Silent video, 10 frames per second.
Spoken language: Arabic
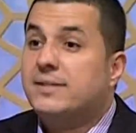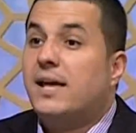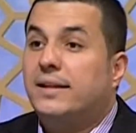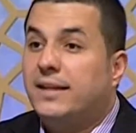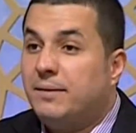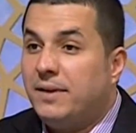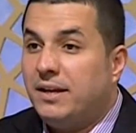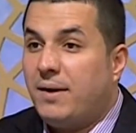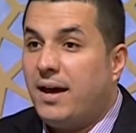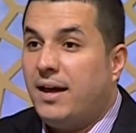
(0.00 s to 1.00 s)
بيحصل عند الابن
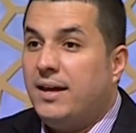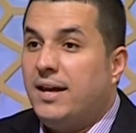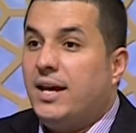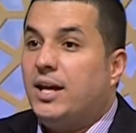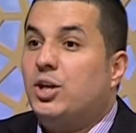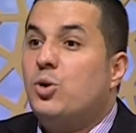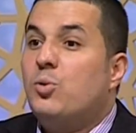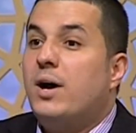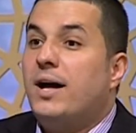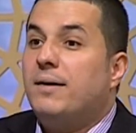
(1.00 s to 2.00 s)
ايه بقى ان
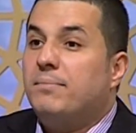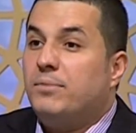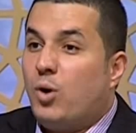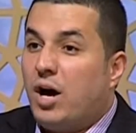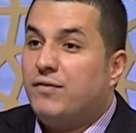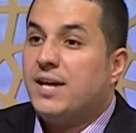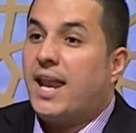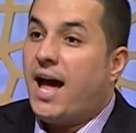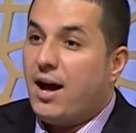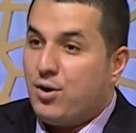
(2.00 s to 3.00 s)
هو بيحافظ
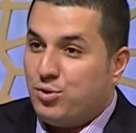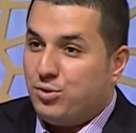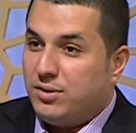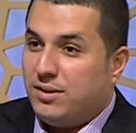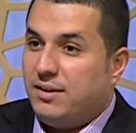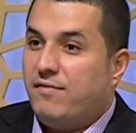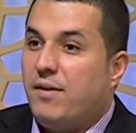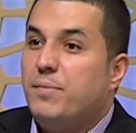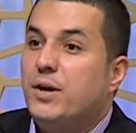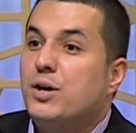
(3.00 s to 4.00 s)
على حقه
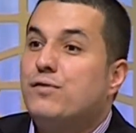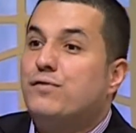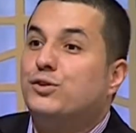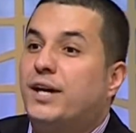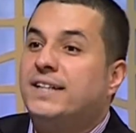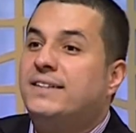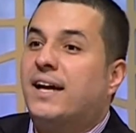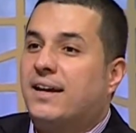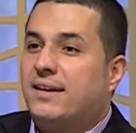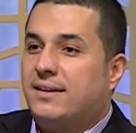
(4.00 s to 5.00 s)
فبيرفض
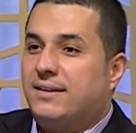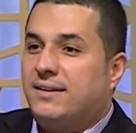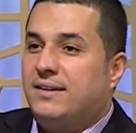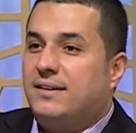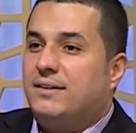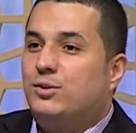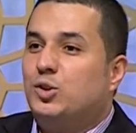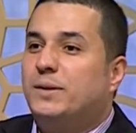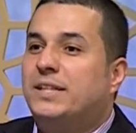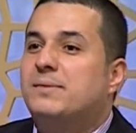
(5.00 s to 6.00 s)
عندك
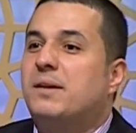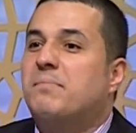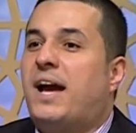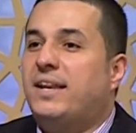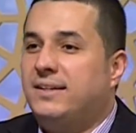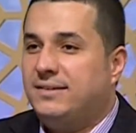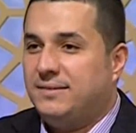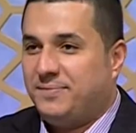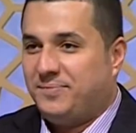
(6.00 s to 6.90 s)
تقوم انت مسميه عنيد